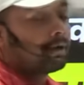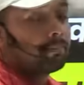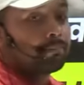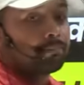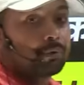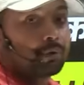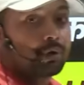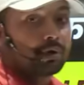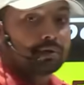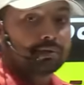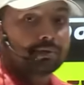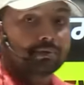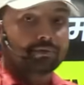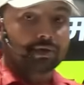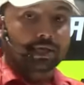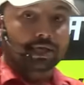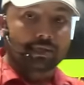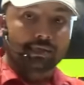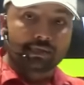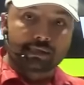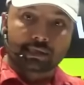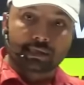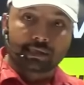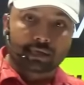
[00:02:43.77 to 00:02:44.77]
अप्रॉक्स
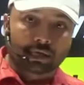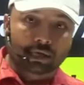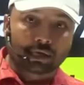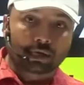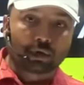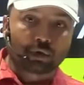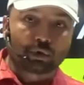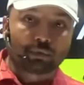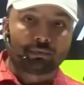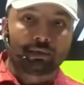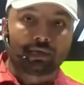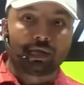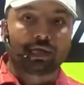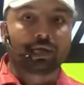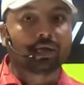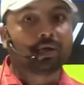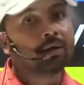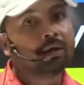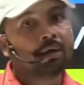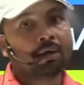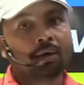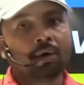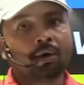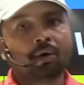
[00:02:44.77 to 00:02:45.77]
वैकेंसी देखने को मिली है
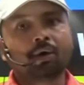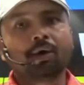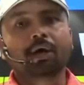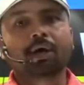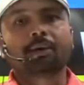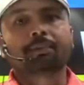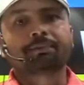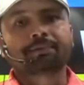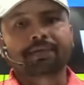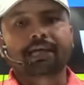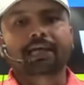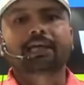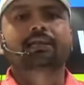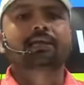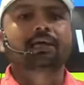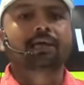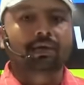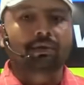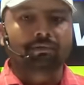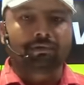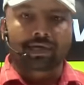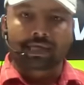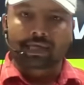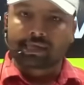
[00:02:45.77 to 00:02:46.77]
और अब शायद
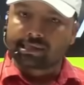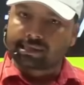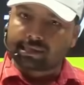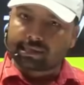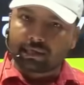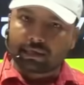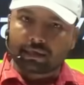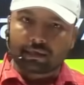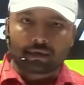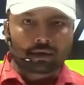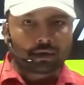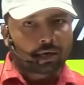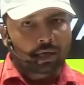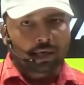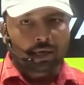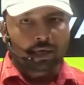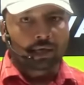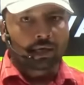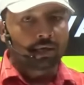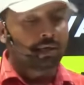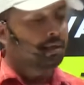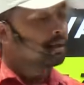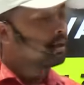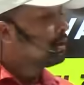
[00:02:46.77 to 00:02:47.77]
यही वैकेंसी रहेगी